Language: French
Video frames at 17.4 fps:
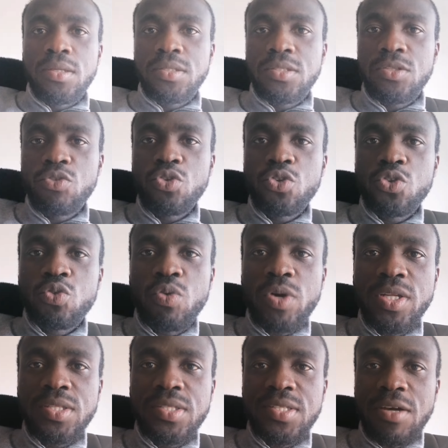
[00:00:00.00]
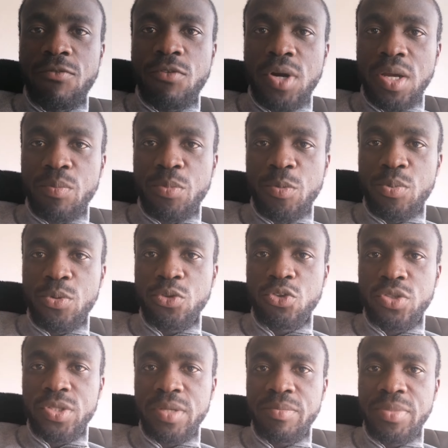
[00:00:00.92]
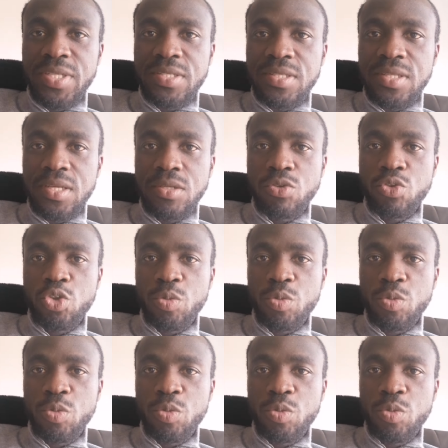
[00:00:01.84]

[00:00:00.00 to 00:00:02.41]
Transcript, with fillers: Si tu souhaites savoir un peu plus sur ces business,